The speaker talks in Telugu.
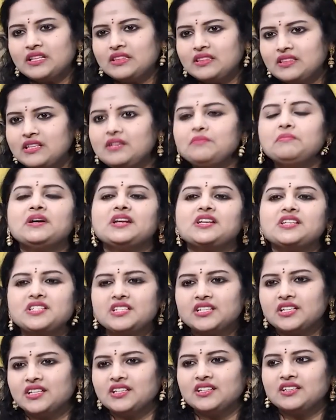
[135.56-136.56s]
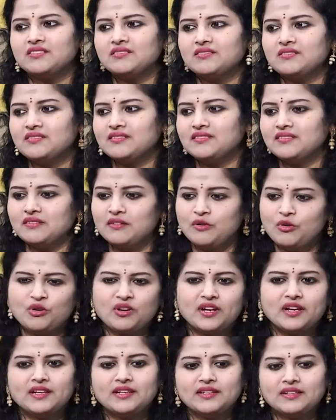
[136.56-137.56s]
ప్రతి మనిషికి
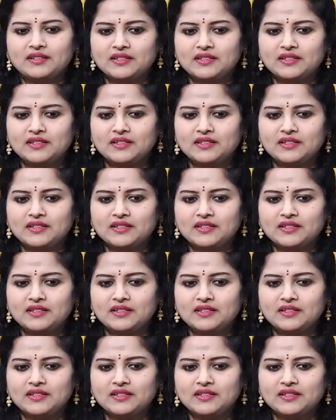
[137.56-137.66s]
ఒక